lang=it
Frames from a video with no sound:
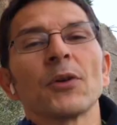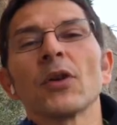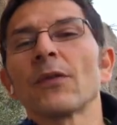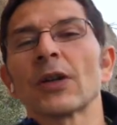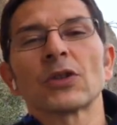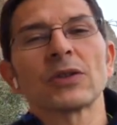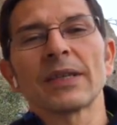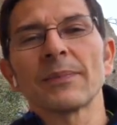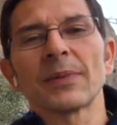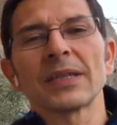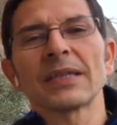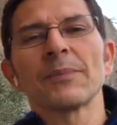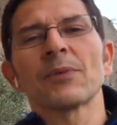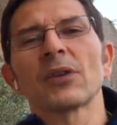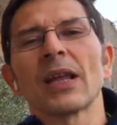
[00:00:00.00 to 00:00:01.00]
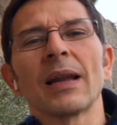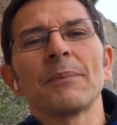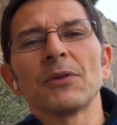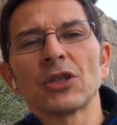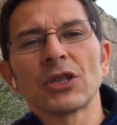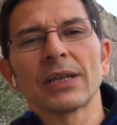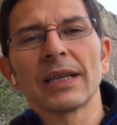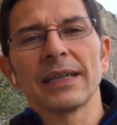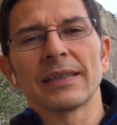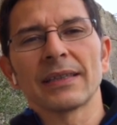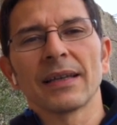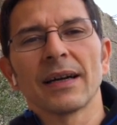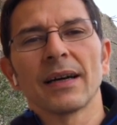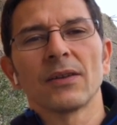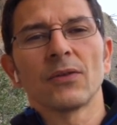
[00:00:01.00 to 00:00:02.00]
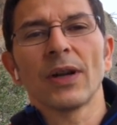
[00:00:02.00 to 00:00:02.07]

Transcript: io faccio sempre l'esempio della bicicletta,